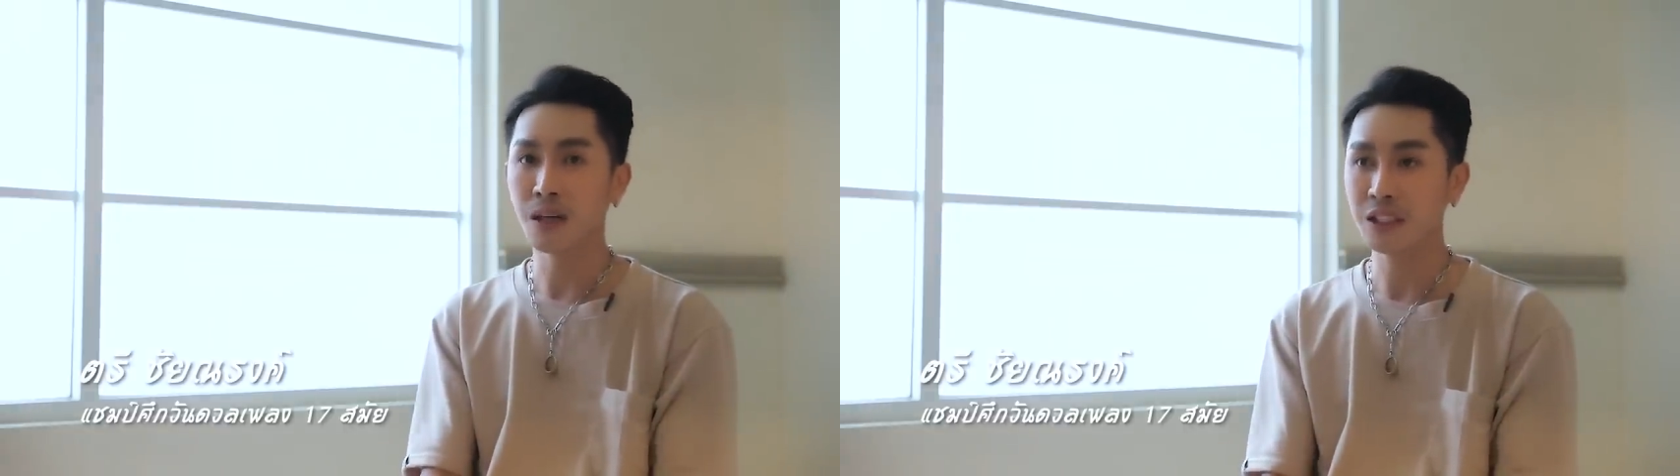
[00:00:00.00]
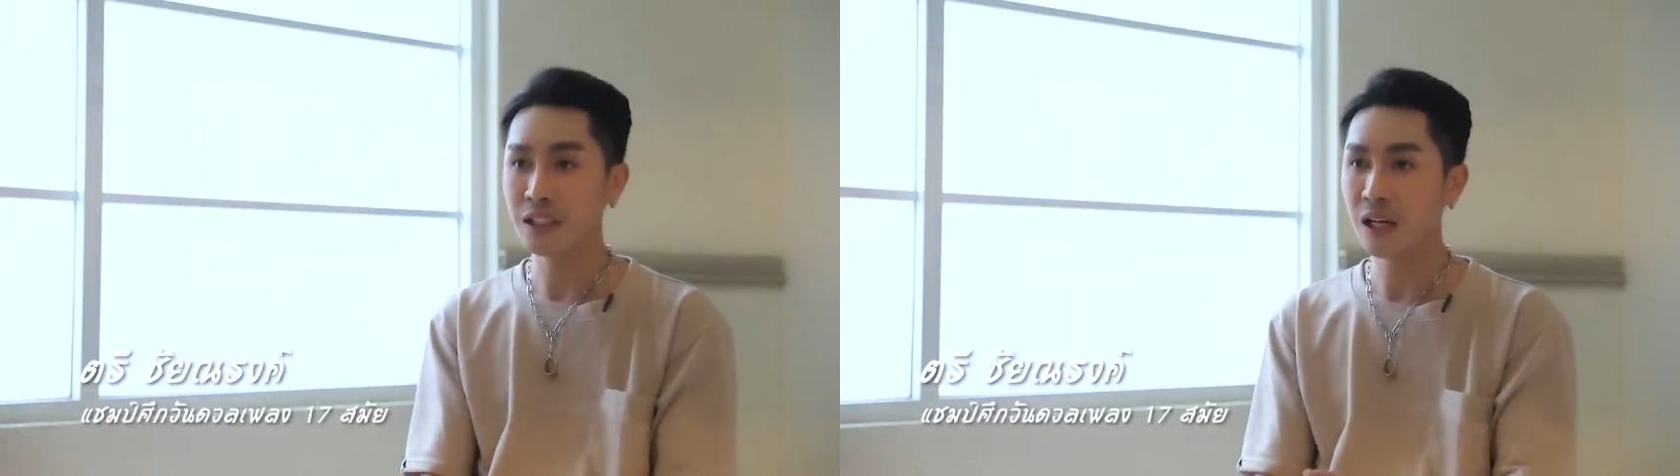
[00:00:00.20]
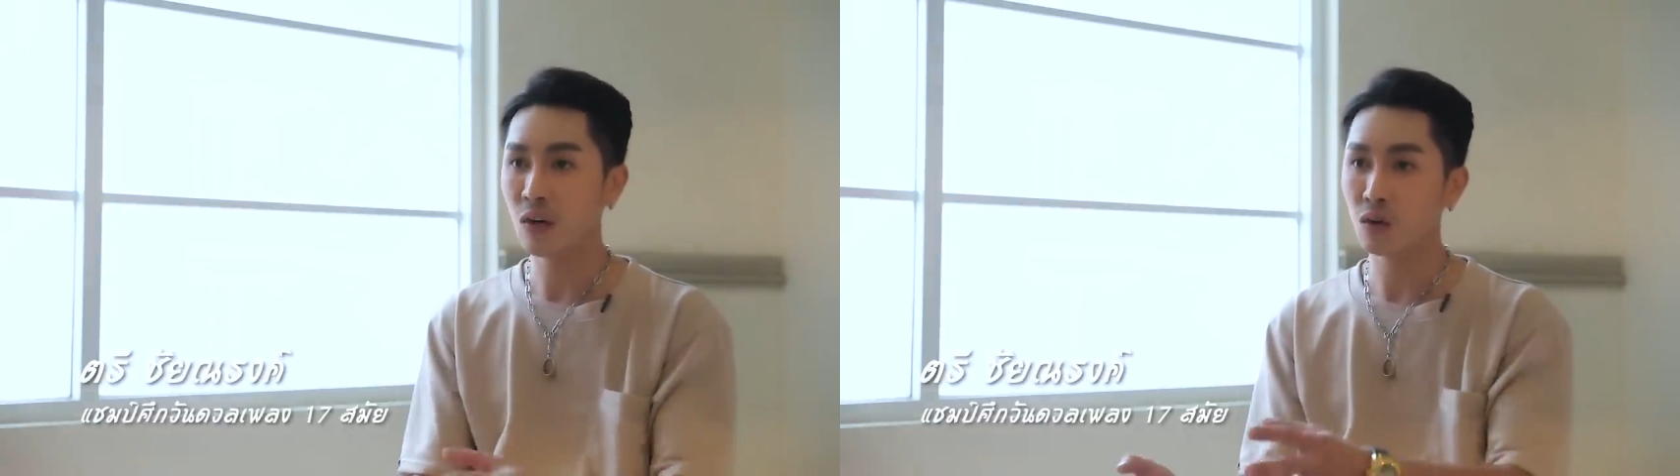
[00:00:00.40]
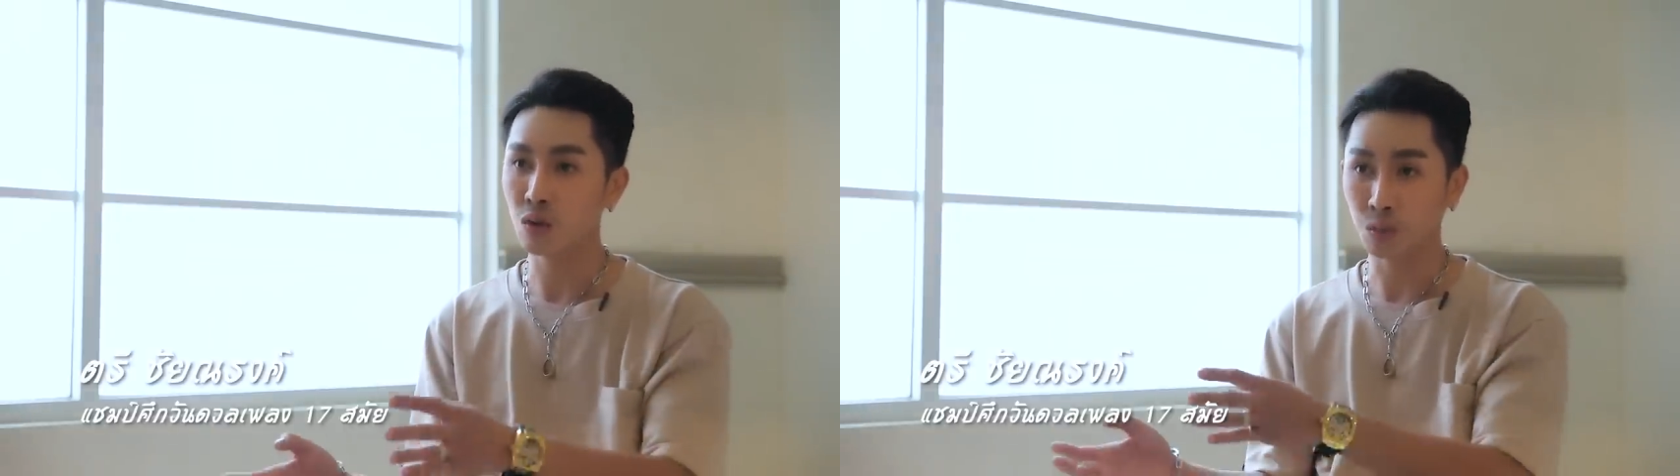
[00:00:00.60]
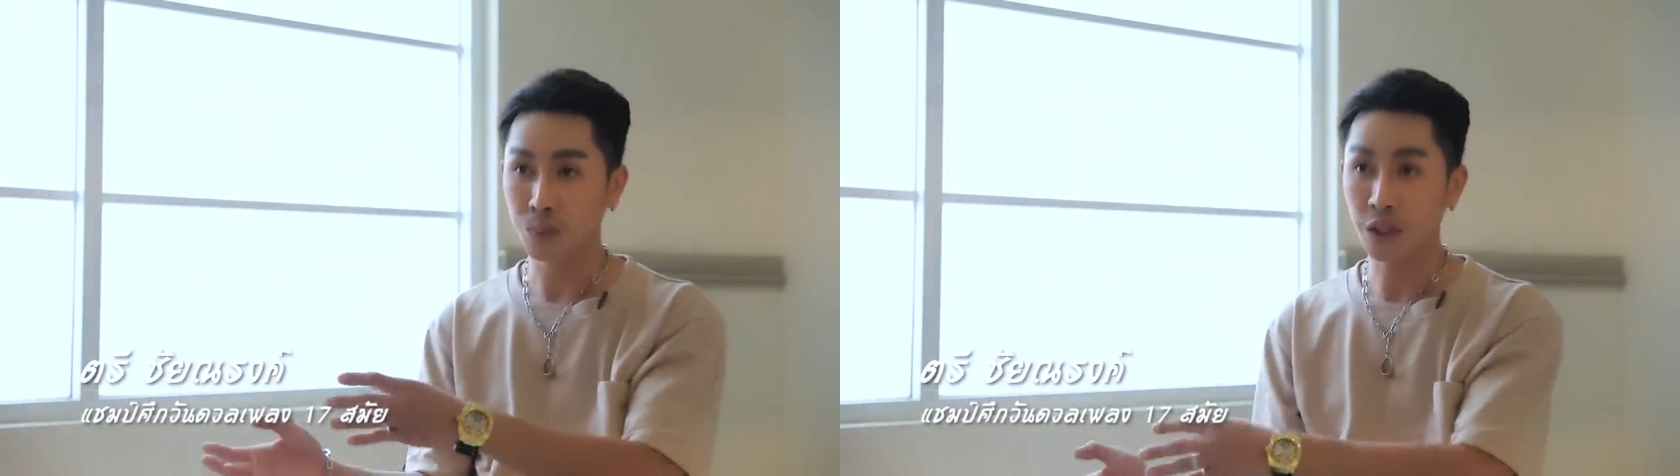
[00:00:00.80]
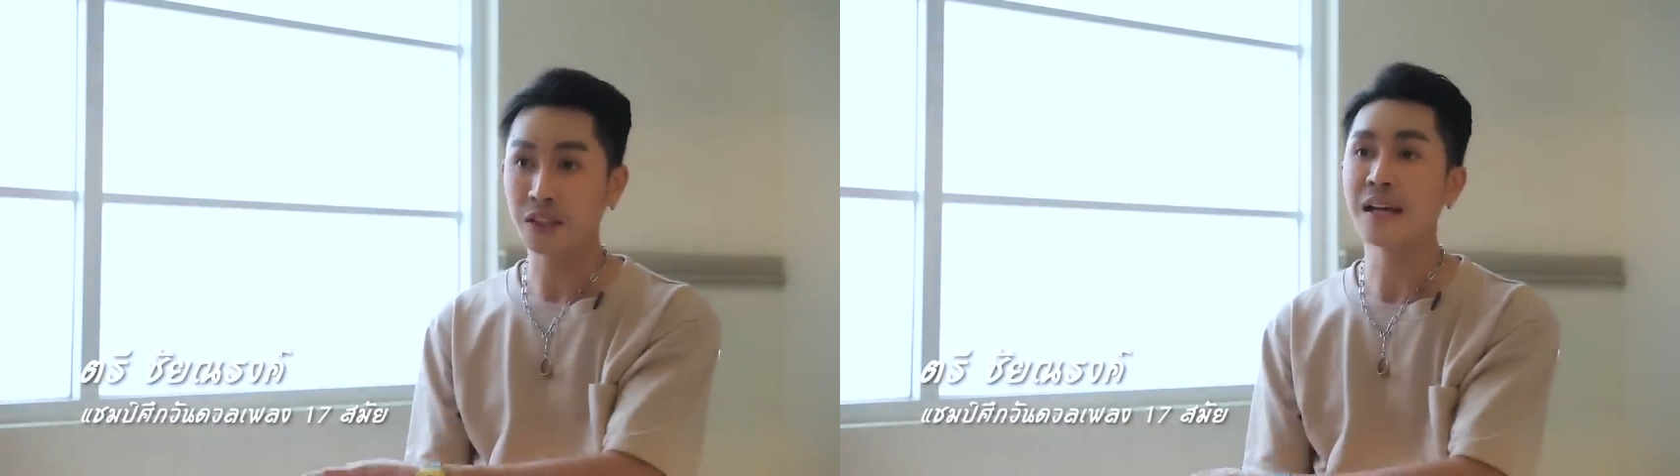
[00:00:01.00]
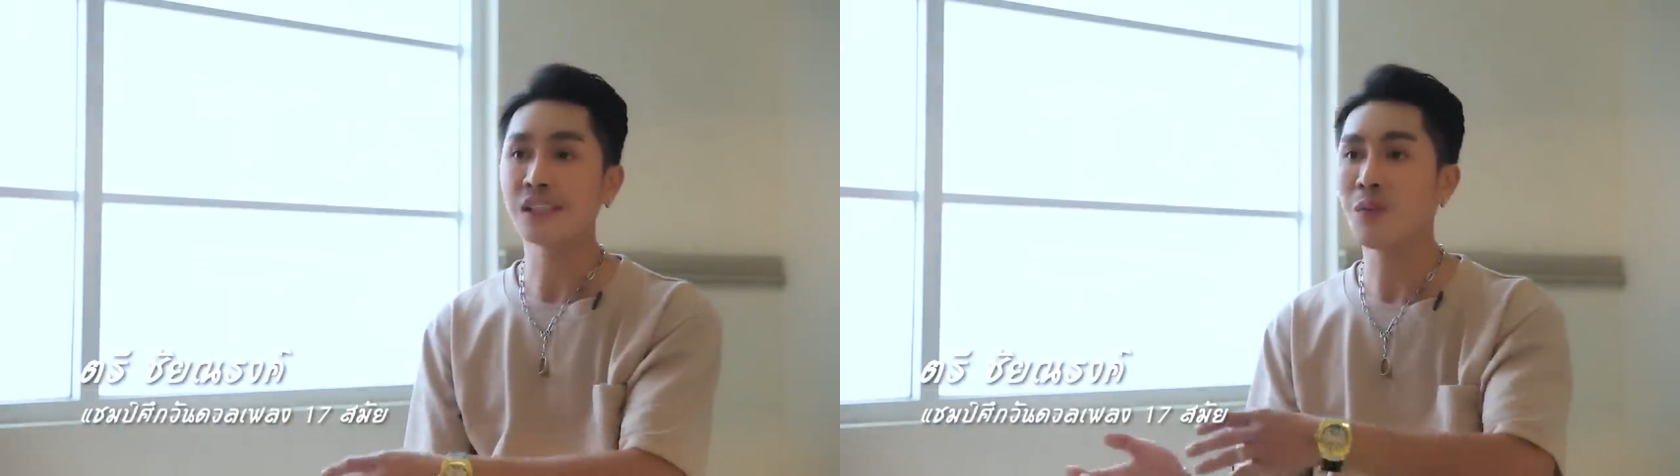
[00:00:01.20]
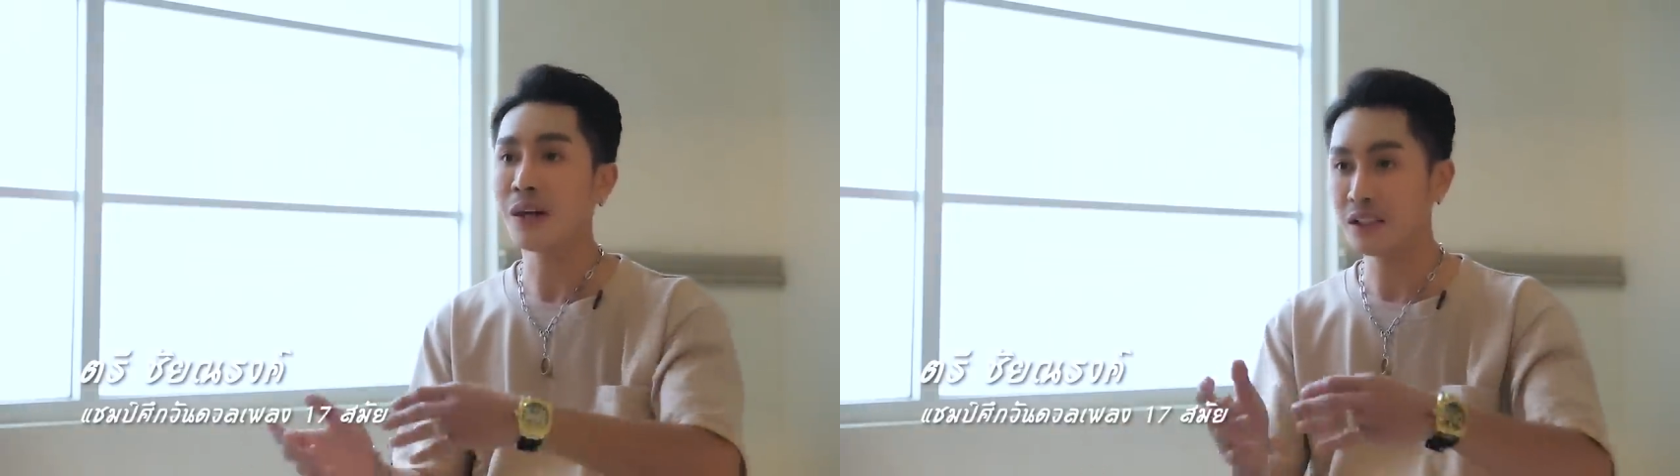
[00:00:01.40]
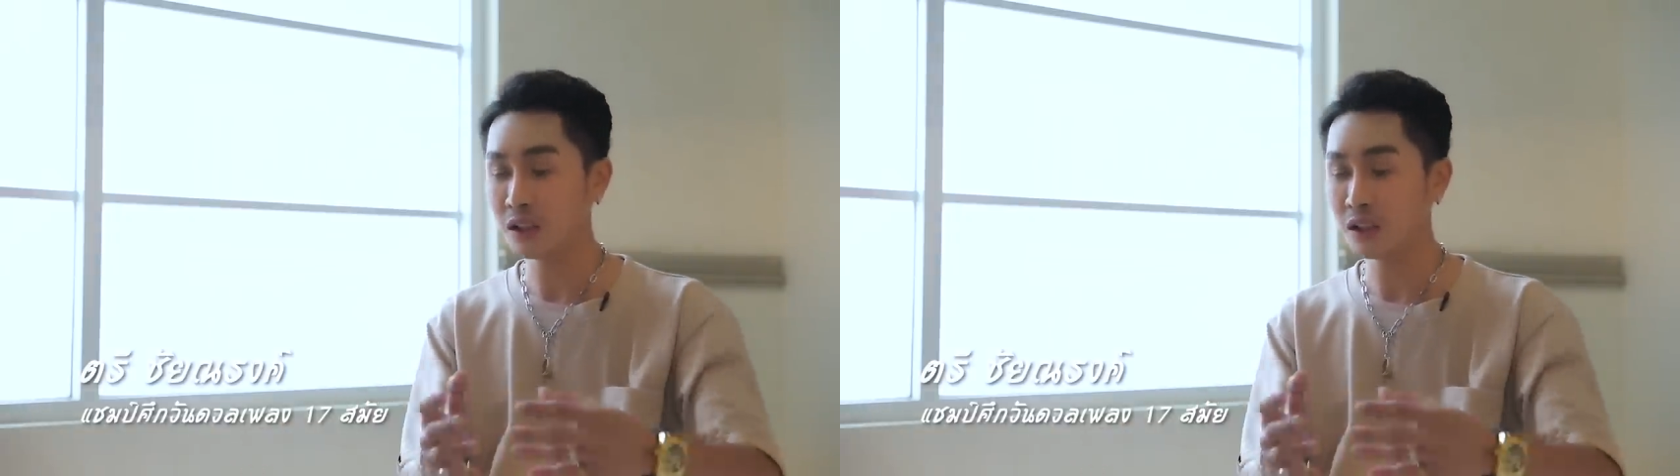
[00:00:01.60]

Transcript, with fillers: บางทีเราอยู่เป็นเด็กต่างจังหวัด